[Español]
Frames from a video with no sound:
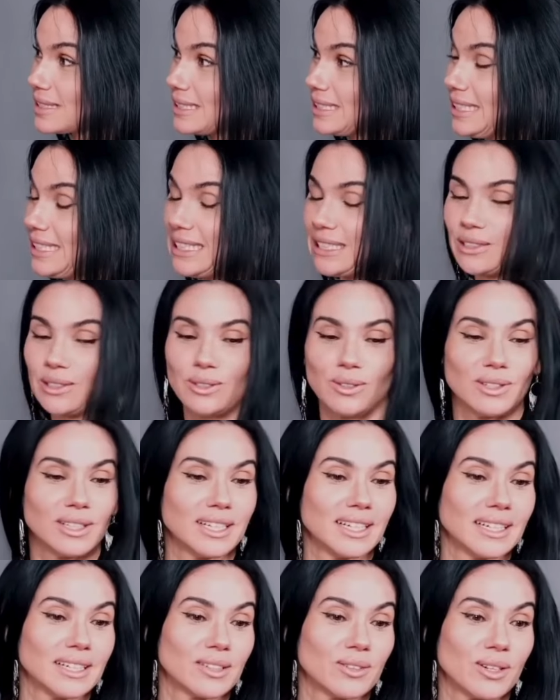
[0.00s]

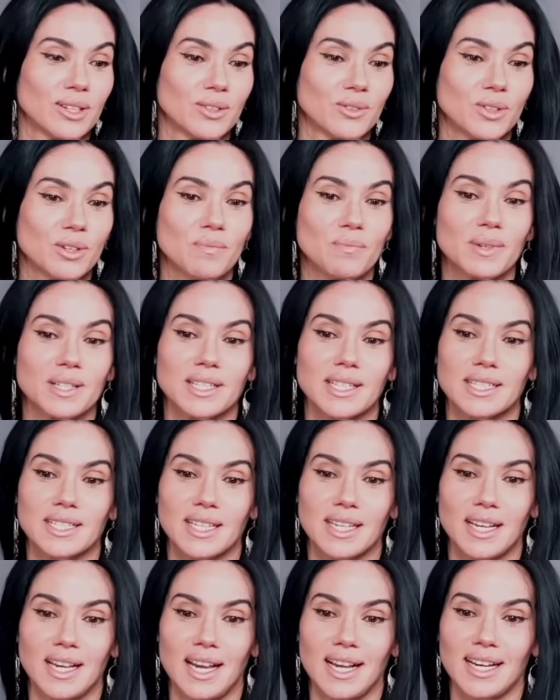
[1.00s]
Híjole, cuando yo
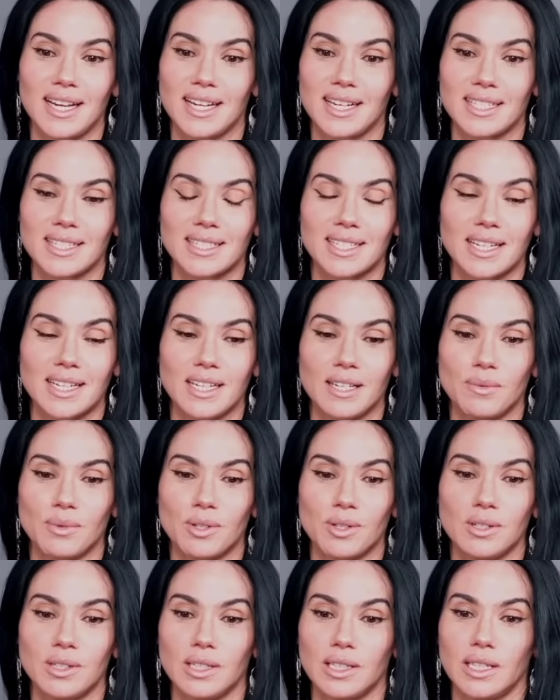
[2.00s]
empecé a leer este
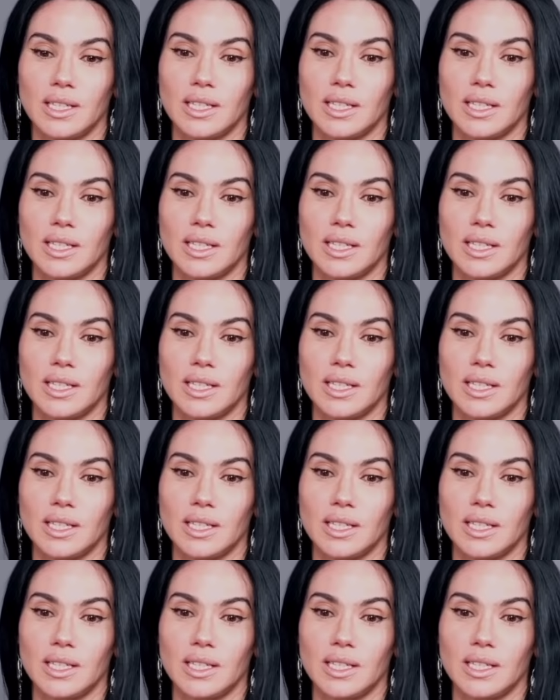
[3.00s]
libro,